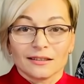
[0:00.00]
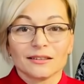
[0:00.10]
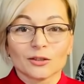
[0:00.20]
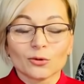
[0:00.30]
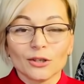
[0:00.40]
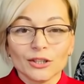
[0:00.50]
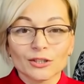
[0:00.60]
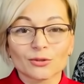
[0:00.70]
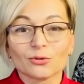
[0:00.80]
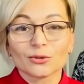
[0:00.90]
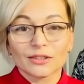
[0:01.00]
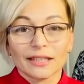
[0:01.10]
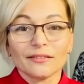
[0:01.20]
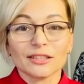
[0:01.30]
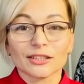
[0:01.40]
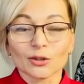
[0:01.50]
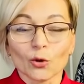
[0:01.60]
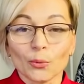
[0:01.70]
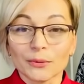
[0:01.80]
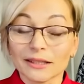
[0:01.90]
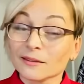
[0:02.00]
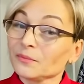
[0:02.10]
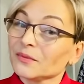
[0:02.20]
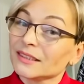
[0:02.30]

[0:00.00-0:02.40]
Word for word: Э, кулиску, ставить кнопки,